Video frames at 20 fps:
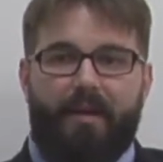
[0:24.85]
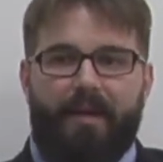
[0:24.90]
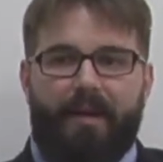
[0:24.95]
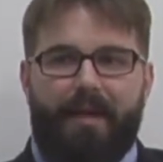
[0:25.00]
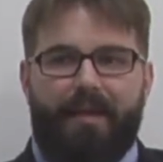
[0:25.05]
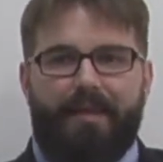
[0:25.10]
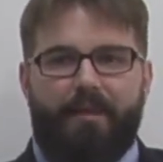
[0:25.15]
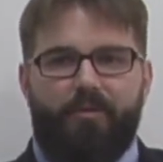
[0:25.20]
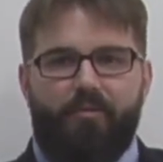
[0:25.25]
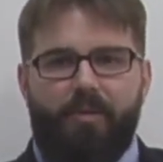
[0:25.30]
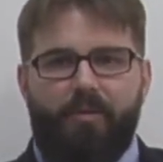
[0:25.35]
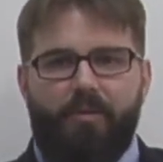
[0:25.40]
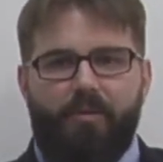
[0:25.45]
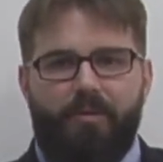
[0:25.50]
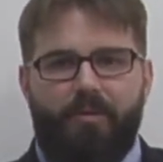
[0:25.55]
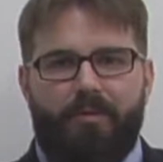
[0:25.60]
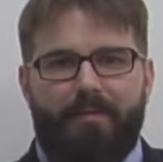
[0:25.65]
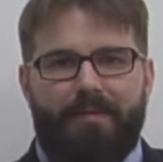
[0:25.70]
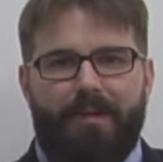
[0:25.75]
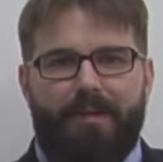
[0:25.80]
Y de
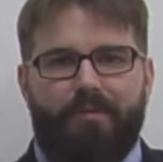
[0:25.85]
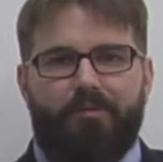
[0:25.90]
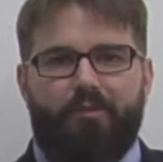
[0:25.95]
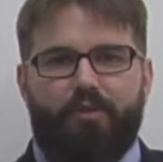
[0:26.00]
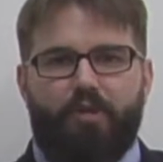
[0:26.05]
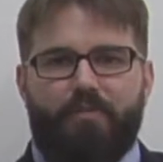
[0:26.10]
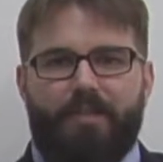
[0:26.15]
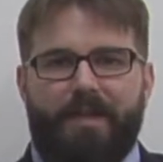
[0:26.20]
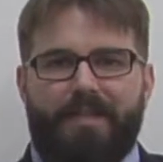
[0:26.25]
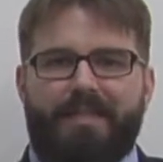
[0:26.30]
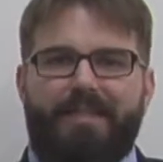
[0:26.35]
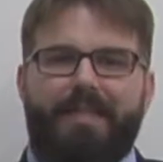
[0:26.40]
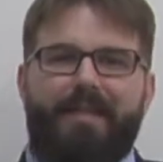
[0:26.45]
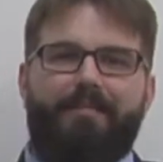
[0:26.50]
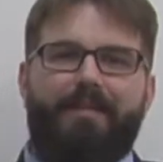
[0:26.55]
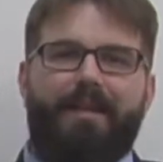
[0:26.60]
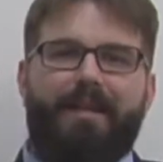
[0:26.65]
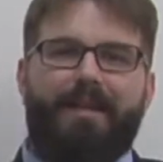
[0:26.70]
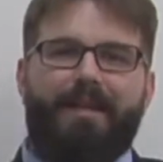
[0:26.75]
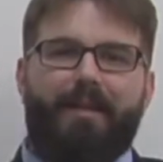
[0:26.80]
nuevo, tanto los países a
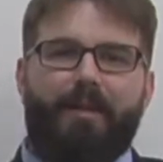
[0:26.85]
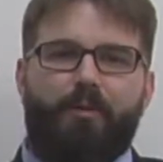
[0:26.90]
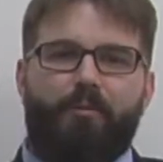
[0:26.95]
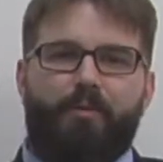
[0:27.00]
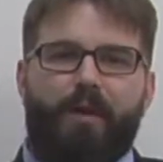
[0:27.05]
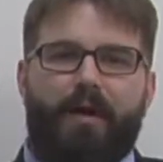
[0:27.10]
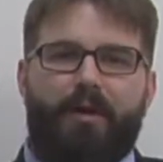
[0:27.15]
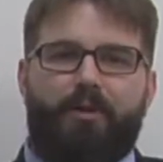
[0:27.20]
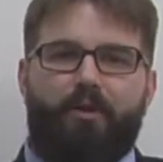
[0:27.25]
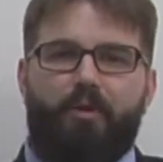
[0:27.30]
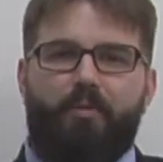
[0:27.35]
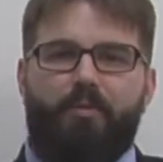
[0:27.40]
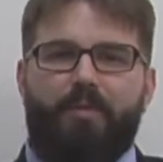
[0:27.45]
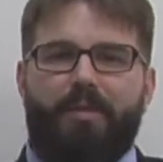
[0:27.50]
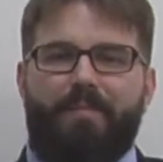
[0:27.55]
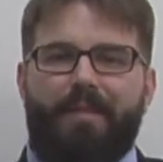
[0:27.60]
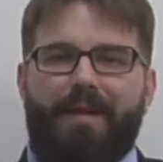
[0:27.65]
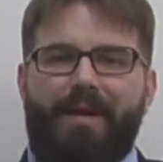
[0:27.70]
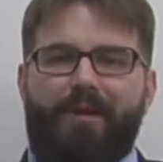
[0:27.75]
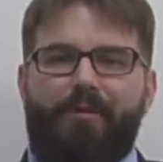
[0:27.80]
nivel individual como
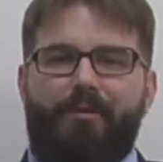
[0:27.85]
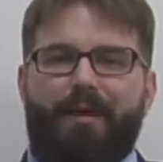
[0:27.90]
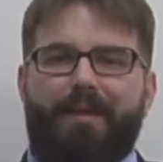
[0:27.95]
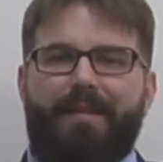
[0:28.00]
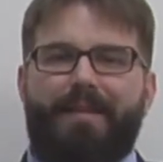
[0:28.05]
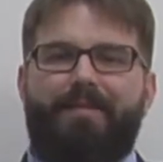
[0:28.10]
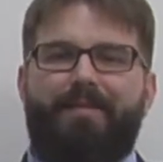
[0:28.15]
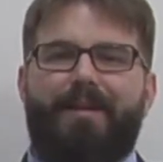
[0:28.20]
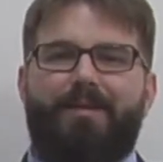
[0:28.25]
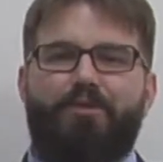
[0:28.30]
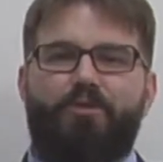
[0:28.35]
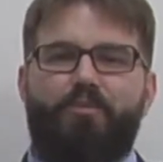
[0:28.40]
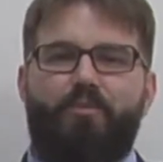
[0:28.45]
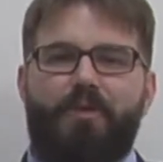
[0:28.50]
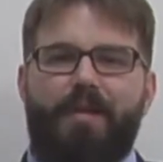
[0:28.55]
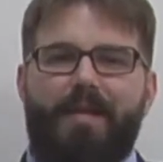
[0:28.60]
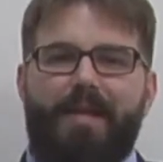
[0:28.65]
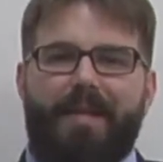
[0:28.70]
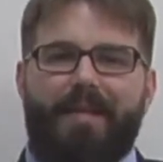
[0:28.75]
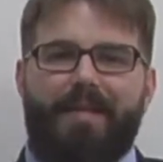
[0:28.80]
de manera colectiva las
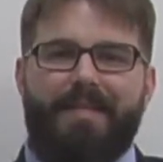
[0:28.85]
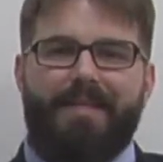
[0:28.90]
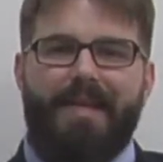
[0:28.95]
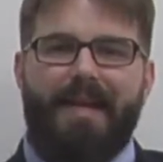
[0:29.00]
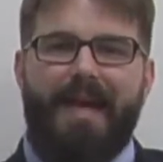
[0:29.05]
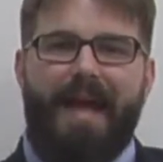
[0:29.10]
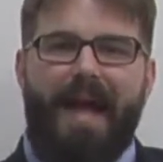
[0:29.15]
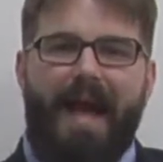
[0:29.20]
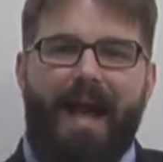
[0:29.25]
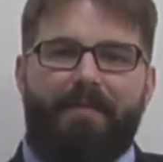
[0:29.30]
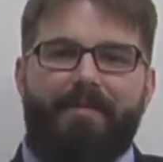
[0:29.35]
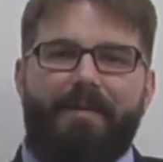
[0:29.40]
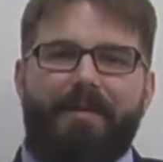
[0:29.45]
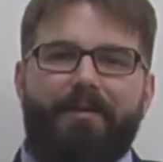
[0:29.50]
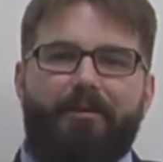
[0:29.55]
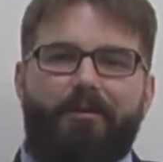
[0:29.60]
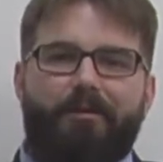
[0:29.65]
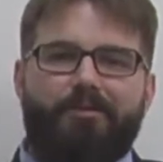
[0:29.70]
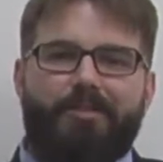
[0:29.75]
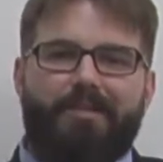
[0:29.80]
comunidades
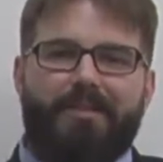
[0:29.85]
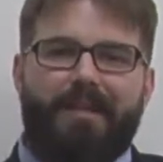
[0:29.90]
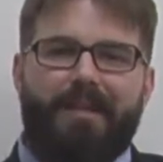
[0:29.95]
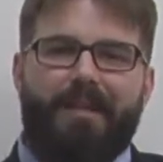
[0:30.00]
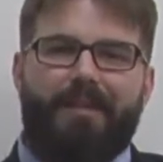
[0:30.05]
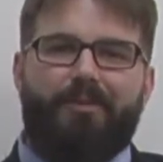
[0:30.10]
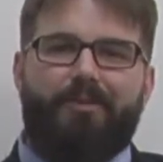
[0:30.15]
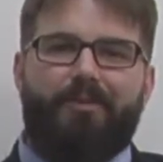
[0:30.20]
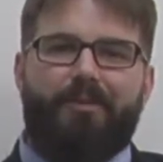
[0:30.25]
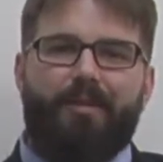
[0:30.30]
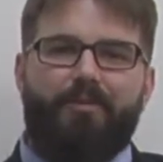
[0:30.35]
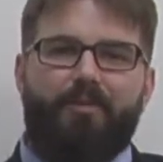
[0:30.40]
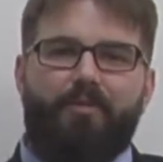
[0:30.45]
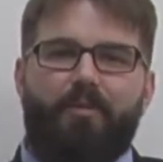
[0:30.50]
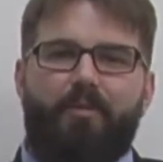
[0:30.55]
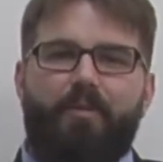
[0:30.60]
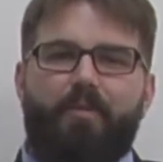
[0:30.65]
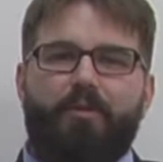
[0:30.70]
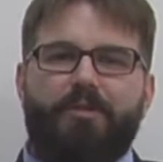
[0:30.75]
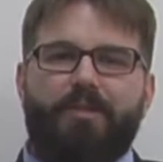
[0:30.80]
habían conseguido de
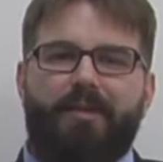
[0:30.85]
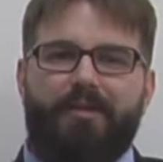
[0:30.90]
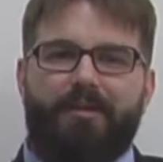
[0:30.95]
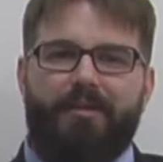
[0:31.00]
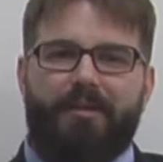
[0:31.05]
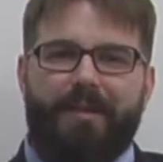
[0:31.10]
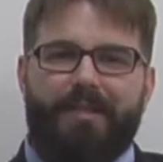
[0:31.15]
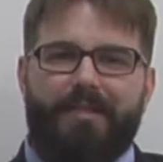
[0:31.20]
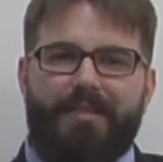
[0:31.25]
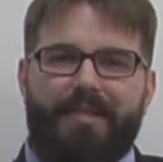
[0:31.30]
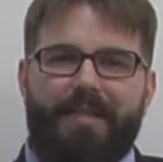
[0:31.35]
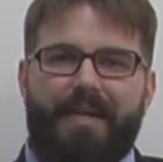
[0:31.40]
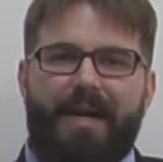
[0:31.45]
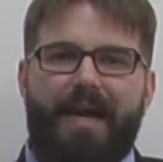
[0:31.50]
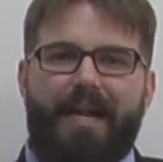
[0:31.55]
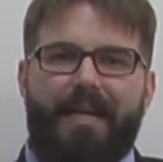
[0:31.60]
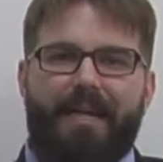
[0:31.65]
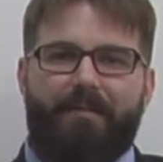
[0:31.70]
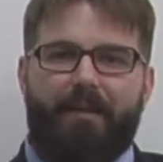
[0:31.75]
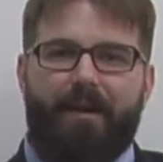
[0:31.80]
nuevo posicionarse
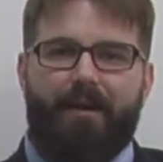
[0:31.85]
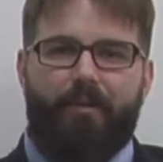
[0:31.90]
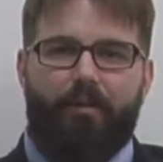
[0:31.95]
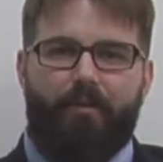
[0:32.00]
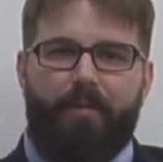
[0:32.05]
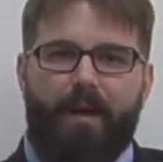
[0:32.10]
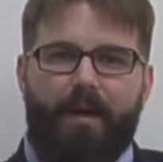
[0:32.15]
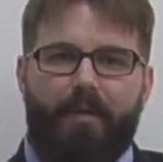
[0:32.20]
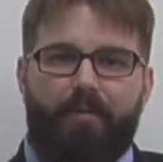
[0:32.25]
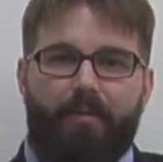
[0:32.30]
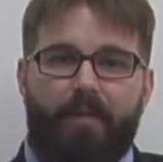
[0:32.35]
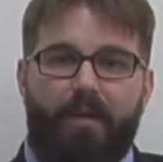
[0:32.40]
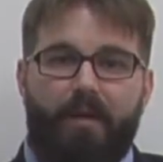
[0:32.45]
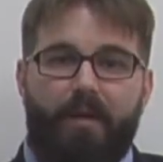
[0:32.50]
a nivel global.